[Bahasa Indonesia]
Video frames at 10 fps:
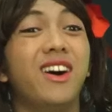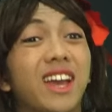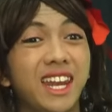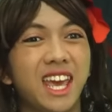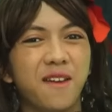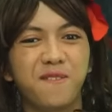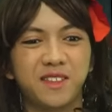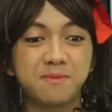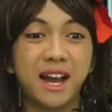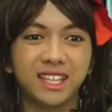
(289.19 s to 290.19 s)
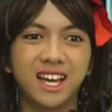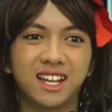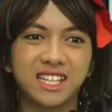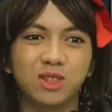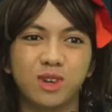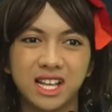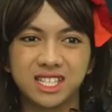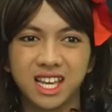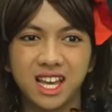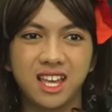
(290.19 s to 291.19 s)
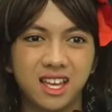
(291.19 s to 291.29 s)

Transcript: oke okay, Dev semangat ya ngerjain tugasnya